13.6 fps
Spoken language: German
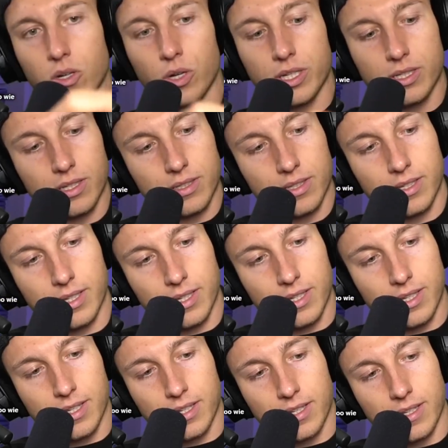Leute.
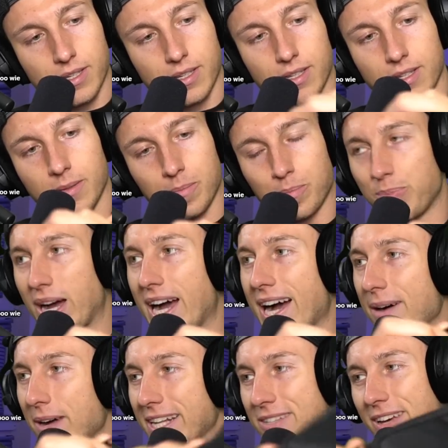
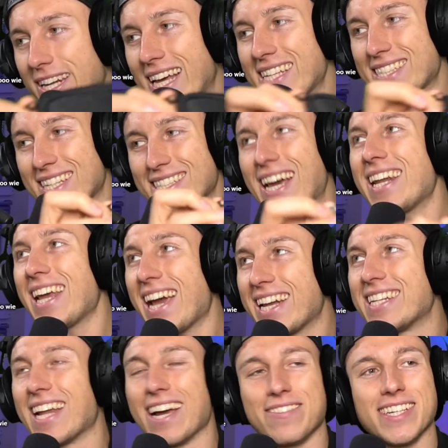Bam. Also wenn das... Seid ehrlich,
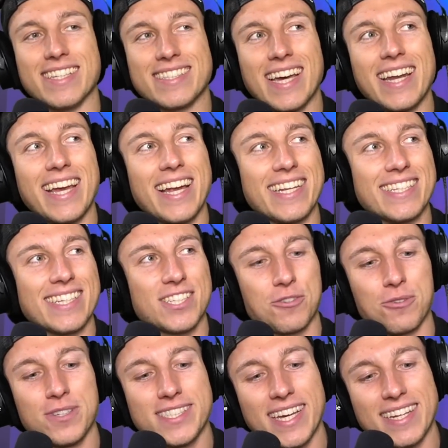Live-Chat. Seid ehrlich. Das
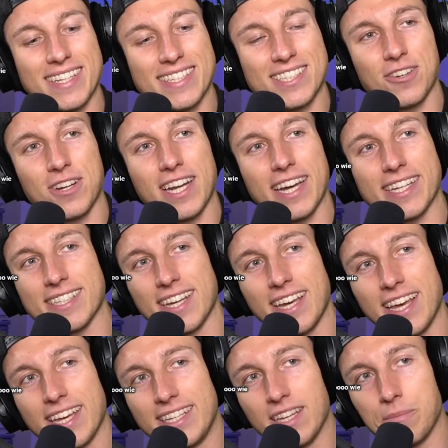Schulset ist schon nice.
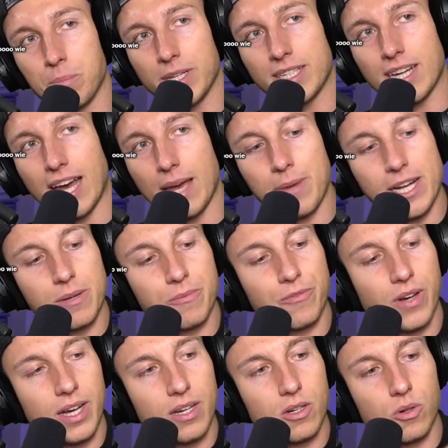Hier mit einmal einem
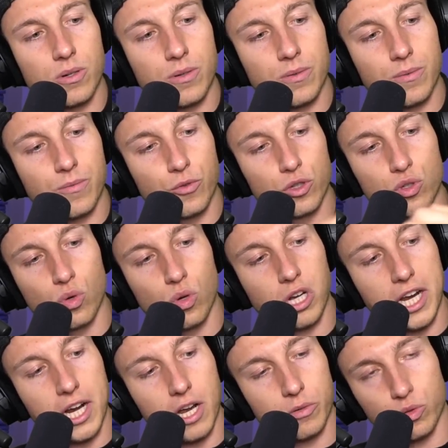Fach für so,
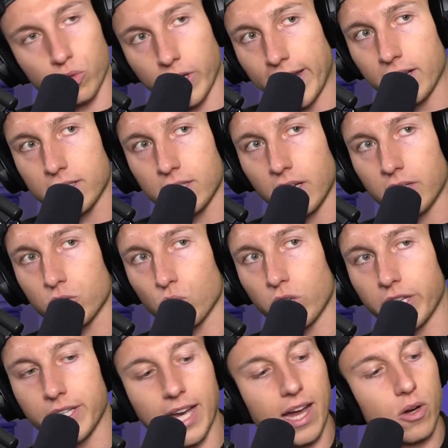keine Ahnung, so kleinere Sachen, so ein
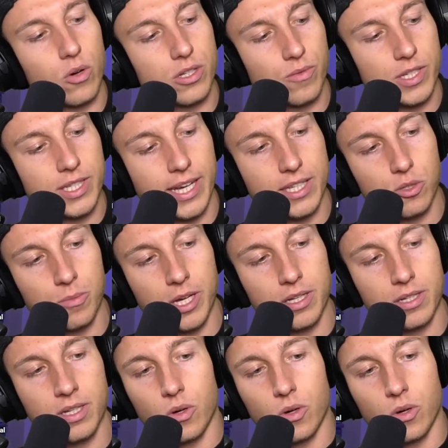Lineal oder sowas reinzumachen.